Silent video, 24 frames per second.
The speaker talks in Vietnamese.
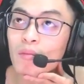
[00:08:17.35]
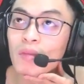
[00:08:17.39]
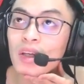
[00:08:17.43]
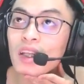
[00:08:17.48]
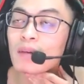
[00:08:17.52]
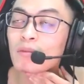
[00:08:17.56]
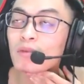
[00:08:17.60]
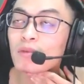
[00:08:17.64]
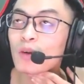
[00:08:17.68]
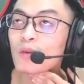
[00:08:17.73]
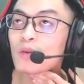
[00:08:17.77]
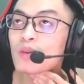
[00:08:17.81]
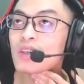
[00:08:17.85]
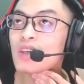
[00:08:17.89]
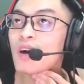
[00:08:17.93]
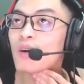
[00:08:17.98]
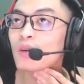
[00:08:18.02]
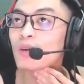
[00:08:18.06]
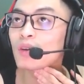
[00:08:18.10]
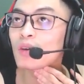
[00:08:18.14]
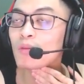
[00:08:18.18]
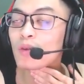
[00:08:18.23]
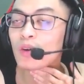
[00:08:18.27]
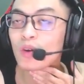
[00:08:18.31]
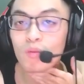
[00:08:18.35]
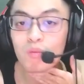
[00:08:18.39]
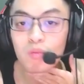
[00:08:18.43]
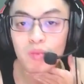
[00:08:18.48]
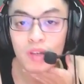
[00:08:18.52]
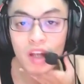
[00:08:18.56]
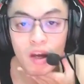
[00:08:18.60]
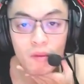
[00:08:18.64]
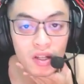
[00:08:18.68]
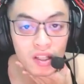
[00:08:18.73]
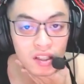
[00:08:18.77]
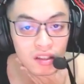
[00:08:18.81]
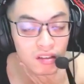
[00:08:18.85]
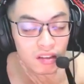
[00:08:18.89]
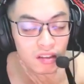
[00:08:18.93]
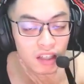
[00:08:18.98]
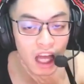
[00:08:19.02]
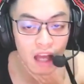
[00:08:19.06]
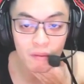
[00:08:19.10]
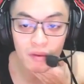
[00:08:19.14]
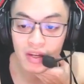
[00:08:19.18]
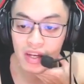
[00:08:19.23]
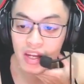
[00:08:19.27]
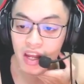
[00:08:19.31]
năm sáu triệu xong rồi đéo biết tương
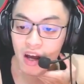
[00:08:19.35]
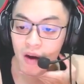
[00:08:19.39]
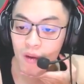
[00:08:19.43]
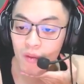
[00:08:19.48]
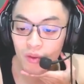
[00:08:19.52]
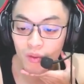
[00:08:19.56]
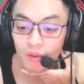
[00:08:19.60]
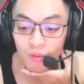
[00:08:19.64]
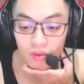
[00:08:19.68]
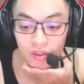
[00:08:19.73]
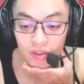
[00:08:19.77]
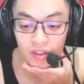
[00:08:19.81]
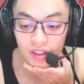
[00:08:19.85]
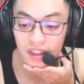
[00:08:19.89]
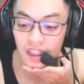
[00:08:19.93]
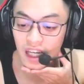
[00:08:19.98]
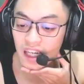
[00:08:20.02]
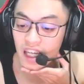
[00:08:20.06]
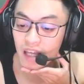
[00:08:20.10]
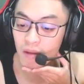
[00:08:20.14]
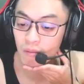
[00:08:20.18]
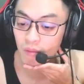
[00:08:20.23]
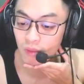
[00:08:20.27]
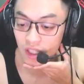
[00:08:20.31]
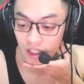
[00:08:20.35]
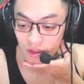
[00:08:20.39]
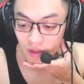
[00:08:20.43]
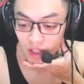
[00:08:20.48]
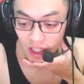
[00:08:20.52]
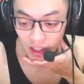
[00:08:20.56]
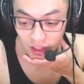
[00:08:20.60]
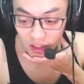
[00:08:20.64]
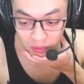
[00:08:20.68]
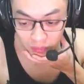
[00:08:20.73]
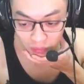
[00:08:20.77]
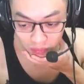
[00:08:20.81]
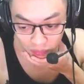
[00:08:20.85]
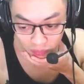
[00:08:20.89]
lai mình đi đâu cả đẹp gì các bạn ạ